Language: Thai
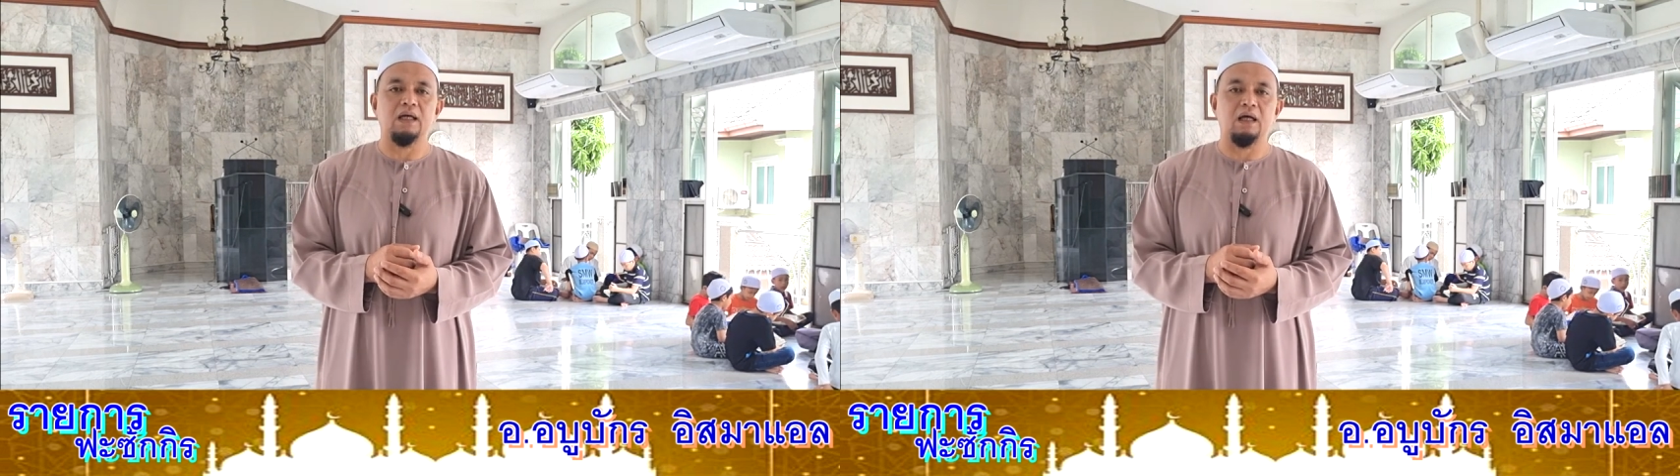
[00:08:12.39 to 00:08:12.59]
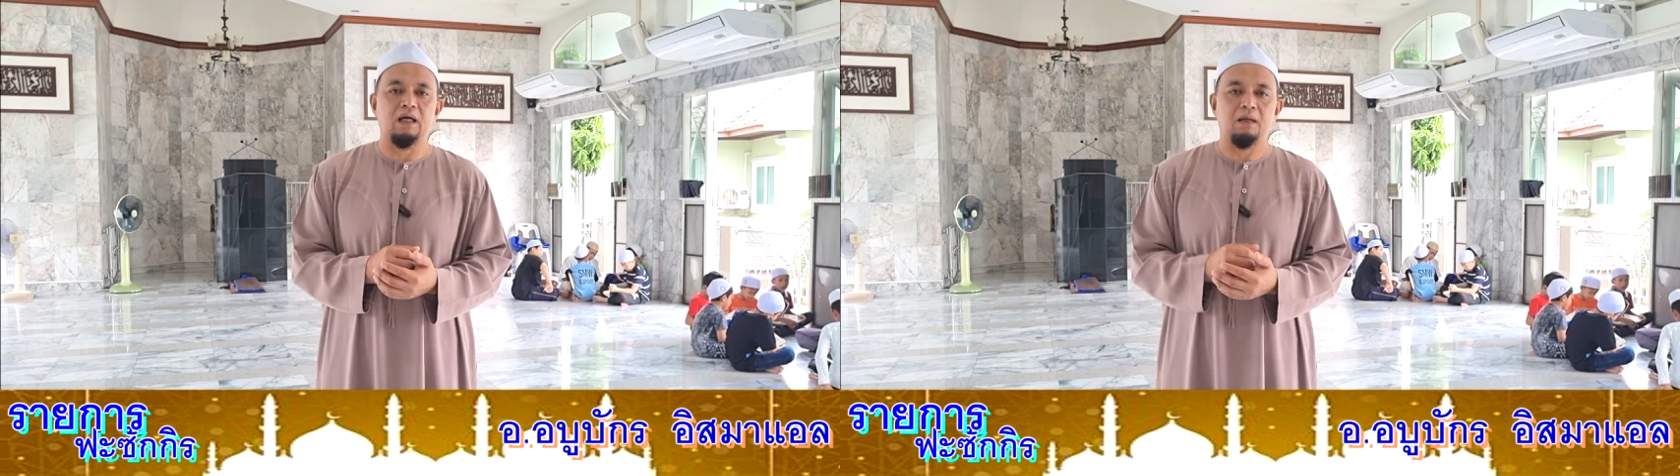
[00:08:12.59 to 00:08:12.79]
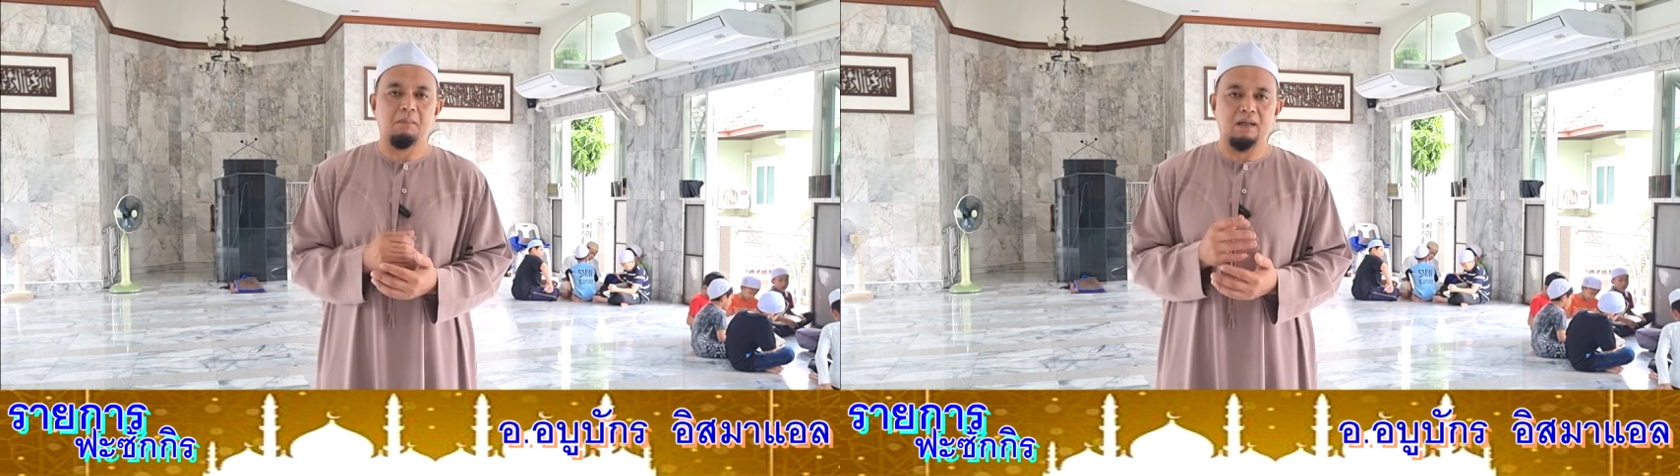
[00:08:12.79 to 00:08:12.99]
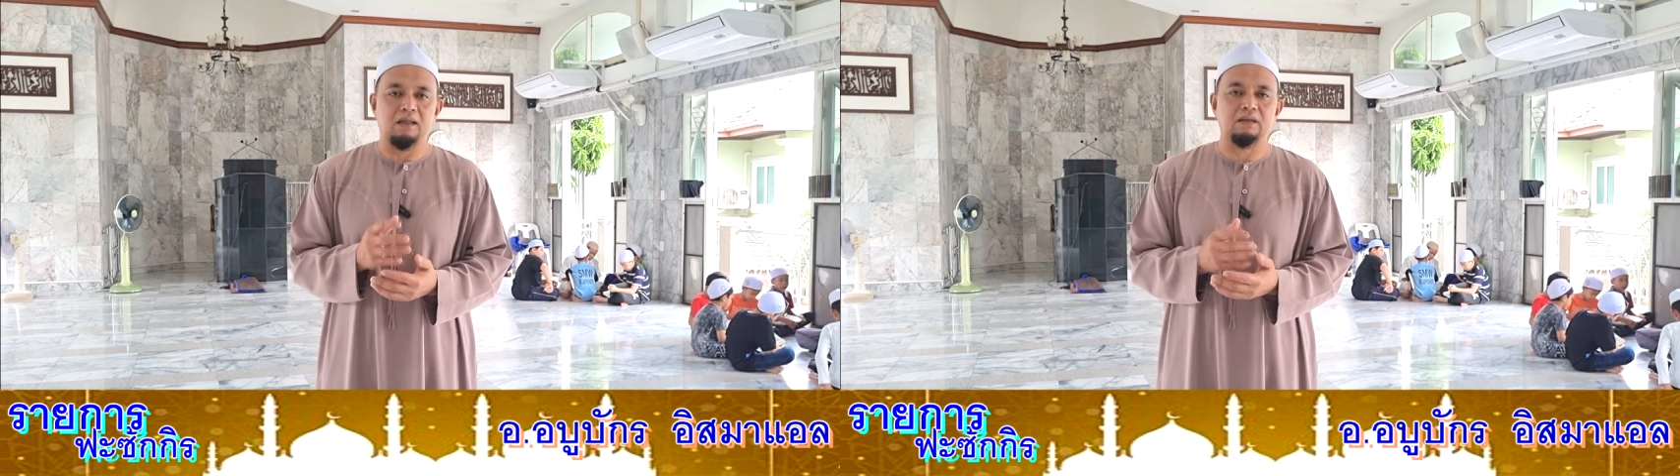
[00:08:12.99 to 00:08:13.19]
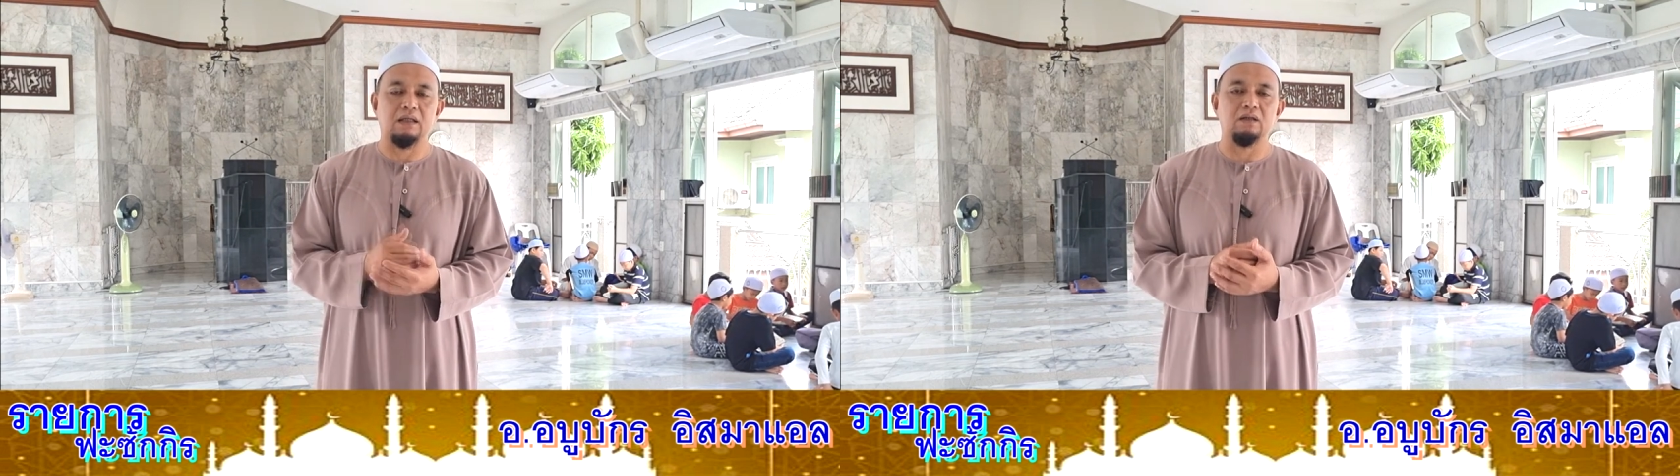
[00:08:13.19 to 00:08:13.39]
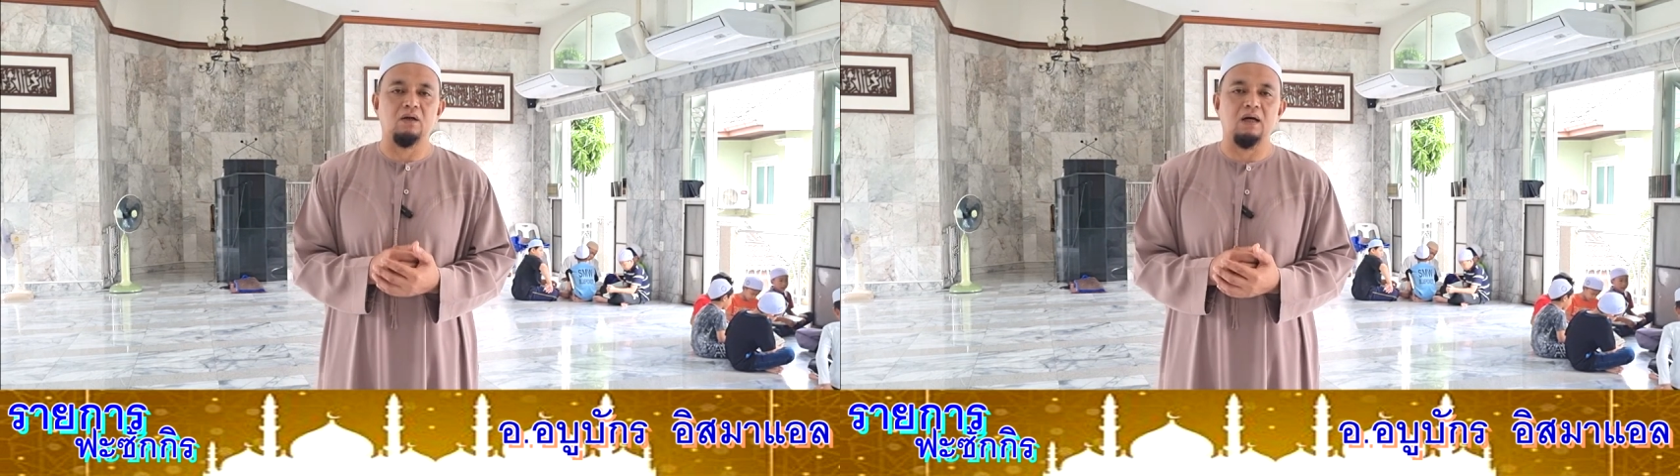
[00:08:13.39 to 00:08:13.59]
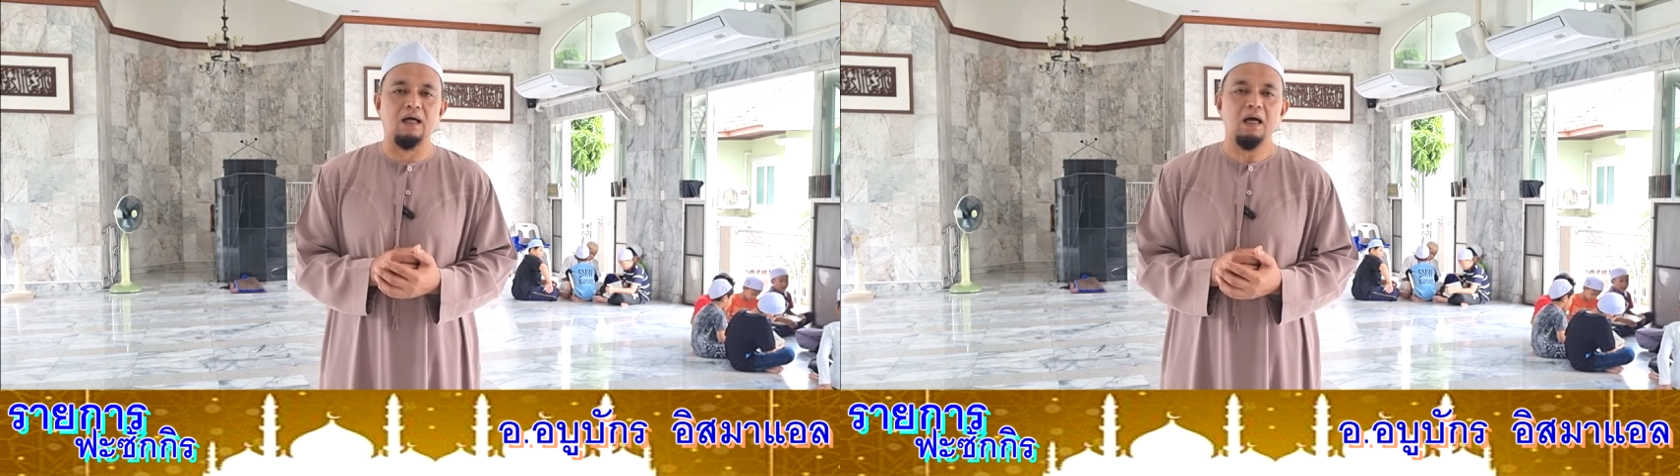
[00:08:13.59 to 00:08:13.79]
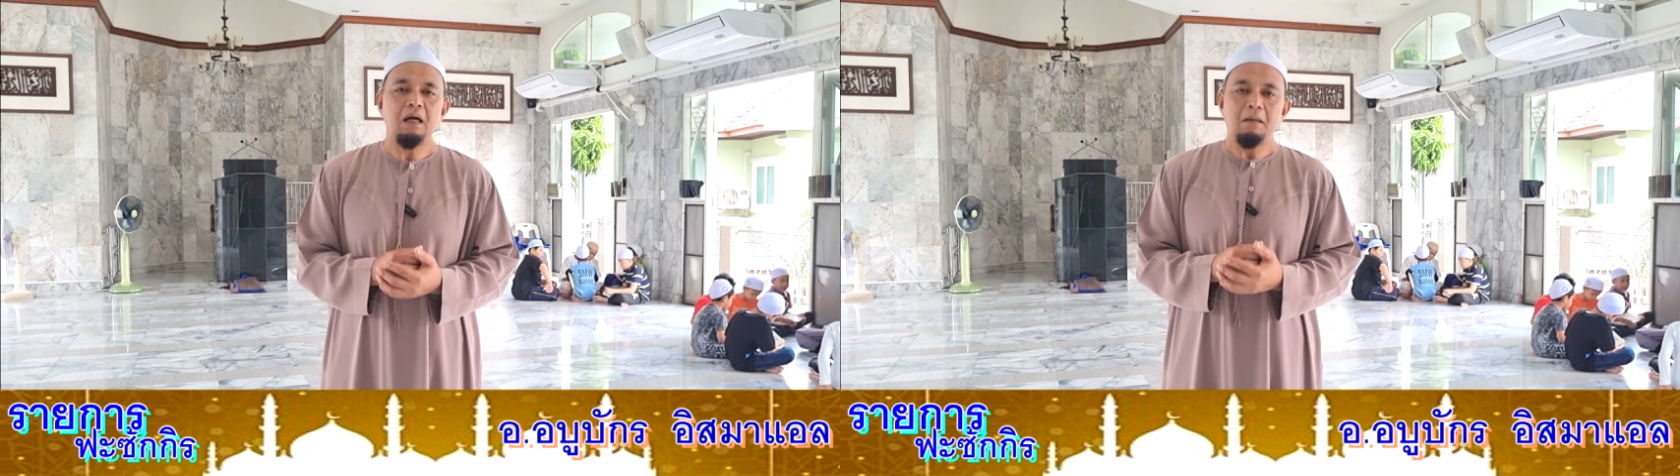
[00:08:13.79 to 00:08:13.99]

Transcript: ลามันอัตัลลอฮะ